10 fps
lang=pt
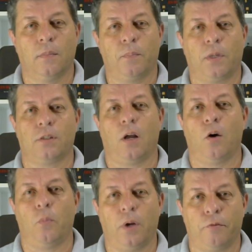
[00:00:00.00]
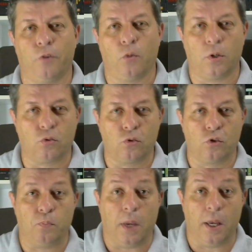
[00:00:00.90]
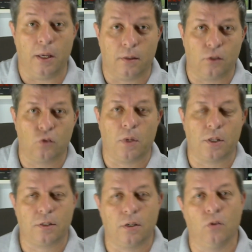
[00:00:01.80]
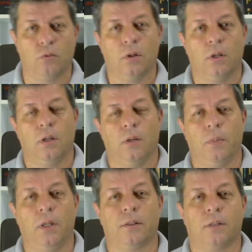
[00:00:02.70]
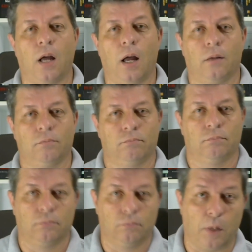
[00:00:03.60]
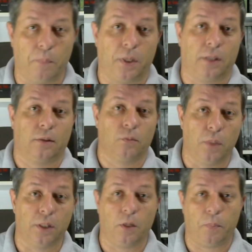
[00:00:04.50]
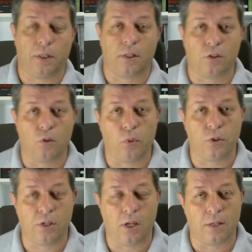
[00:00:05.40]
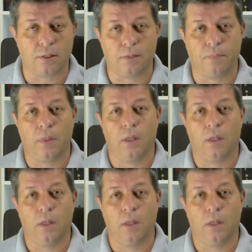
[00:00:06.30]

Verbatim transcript: para haver uma suspeita de uma ação militar. Uma, uma interpretação pode ser essa.